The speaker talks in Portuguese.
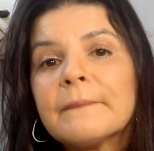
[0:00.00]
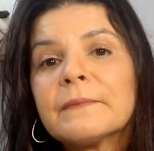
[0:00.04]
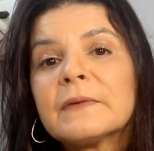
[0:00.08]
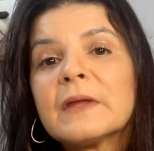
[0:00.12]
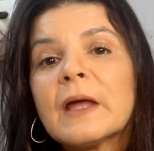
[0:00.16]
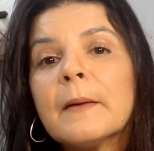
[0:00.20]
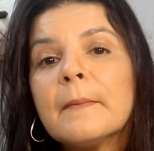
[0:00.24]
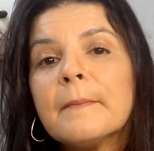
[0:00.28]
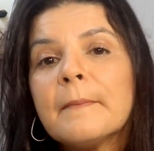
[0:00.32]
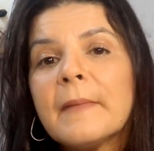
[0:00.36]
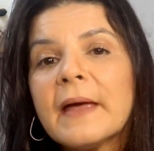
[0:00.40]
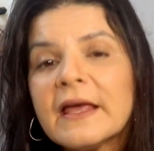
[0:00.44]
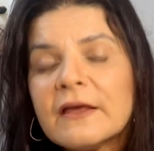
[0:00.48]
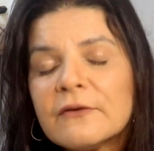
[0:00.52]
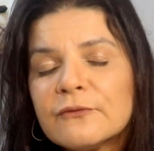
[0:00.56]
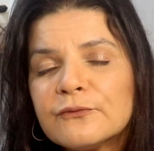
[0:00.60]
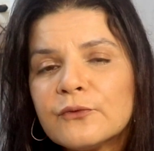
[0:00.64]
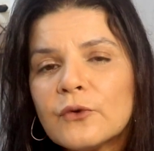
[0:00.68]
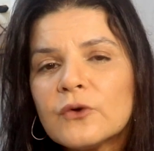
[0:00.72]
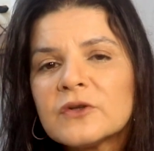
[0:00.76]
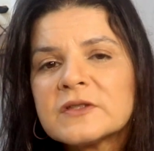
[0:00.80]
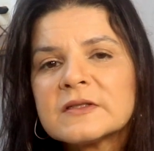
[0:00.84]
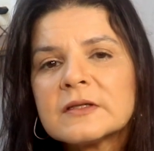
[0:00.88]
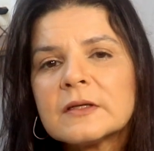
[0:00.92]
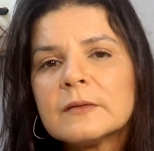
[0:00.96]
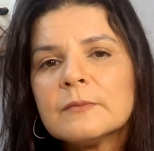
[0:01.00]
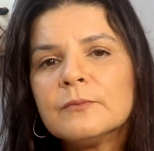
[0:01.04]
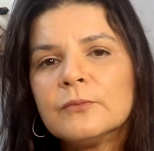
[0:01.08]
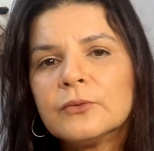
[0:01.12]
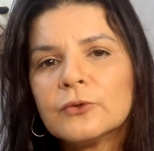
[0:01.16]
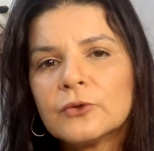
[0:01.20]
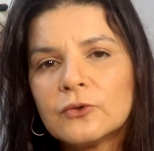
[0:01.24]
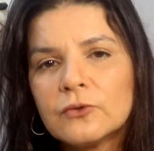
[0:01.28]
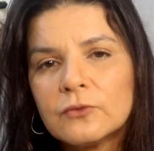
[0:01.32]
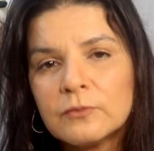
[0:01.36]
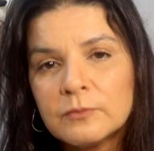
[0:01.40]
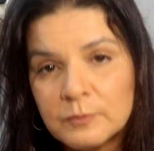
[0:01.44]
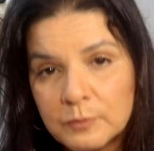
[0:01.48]
também fossem
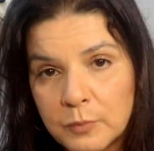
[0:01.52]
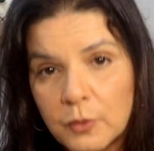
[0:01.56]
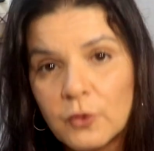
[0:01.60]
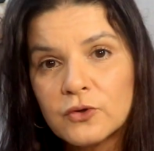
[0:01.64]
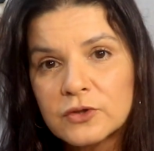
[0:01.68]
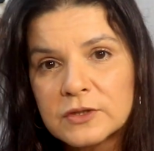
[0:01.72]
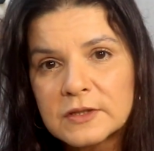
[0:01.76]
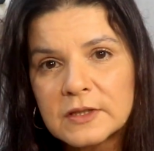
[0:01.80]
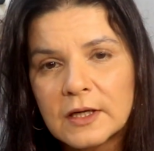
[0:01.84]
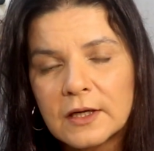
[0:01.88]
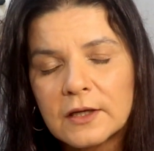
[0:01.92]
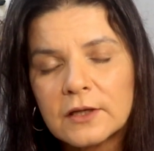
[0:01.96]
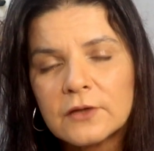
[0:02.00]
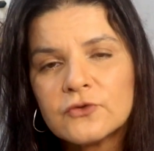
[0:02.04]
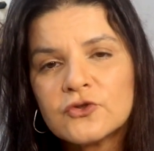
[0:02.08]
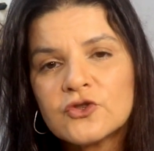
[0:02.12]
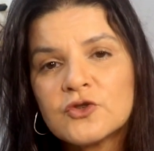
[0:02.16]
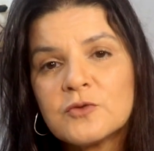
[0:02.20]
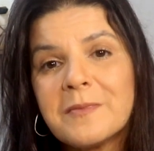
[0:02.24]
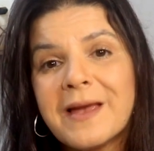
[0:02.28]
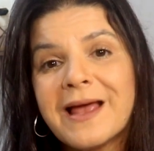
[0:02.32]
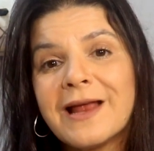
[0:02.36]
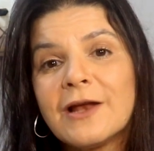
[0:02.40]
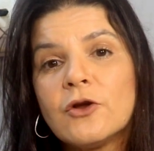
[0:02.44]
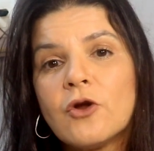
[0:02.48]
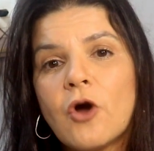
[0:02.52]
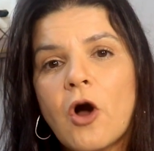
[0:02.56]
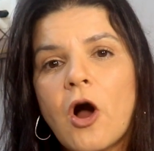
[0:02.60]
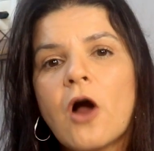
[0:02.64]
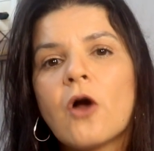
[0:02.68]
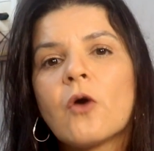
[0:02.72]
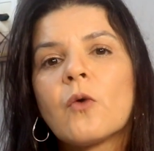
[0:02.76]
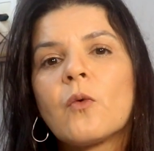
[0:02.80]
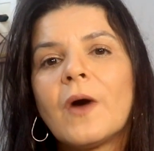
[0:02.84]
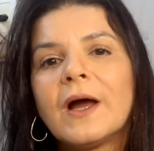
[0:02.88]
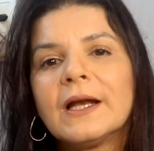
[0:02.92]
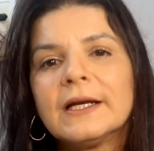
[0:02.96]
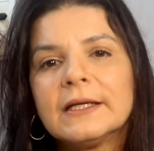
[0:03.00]
em busca de
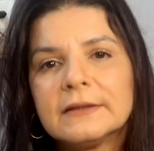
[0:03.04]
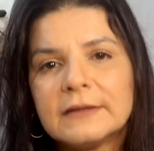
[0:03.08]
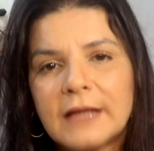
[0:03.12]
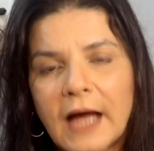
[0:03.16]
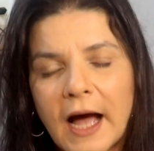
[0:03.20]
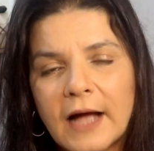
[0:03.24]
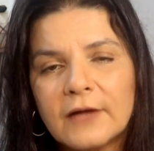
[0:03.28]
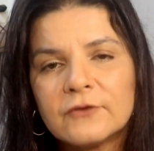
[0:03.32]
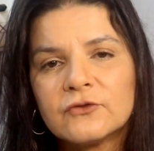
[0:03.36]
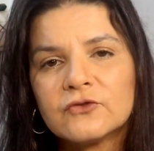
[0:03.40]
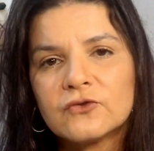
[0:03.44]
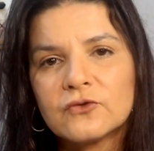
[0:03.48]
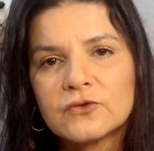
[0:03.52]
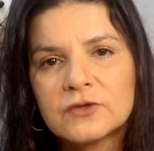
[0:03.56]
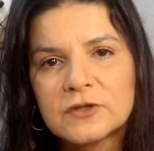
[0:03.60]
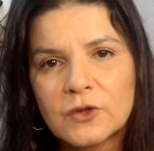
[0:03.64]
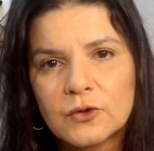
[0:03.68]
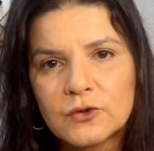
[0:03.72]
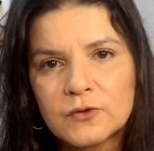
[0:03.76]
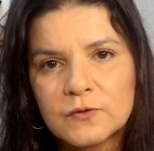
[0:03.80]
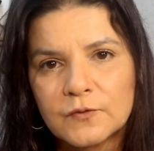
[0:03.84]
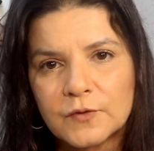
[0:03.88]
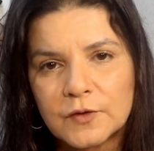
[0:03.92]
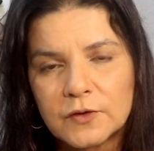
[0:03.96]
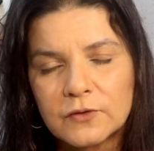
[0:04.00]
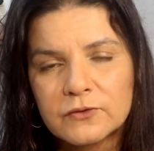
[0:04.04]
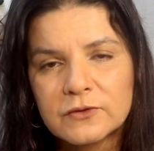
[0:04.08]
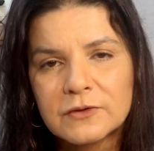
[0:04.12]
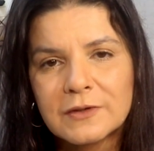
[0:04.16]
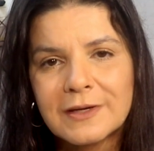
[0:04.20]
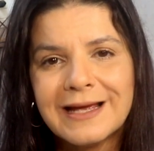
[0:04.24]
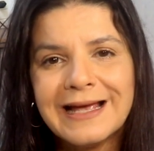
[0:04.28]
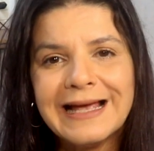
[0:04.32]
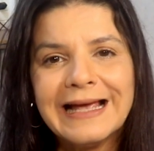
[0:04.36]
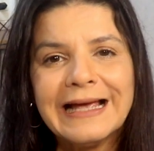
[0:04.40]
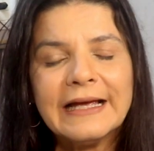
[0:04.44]
melhor qualidade dos seus vinhos.